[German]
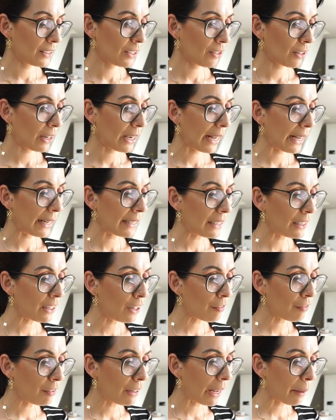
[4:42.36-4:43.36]
So, einen
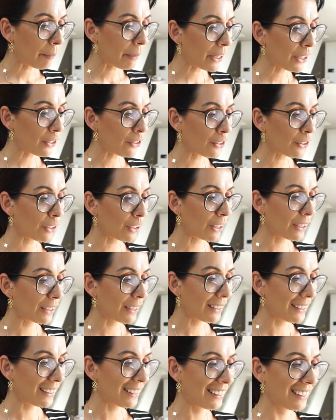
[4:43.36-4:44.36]
Löffel haben wir noch.
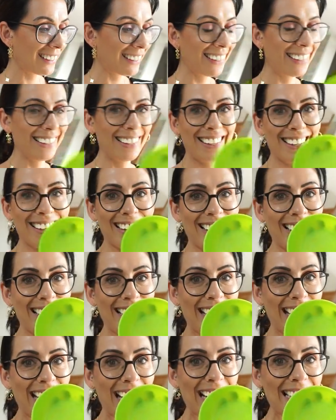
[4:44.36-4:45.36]

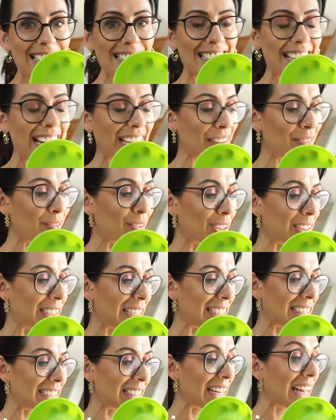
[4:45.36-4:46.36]
Alles leer
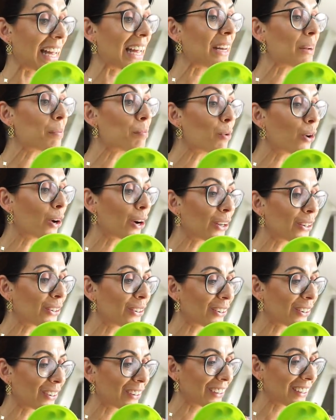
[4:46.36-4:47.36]
gefuttert. Era
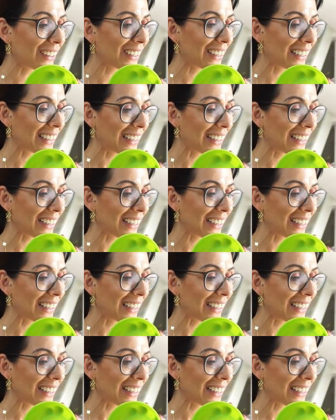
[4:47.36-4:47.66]
buono.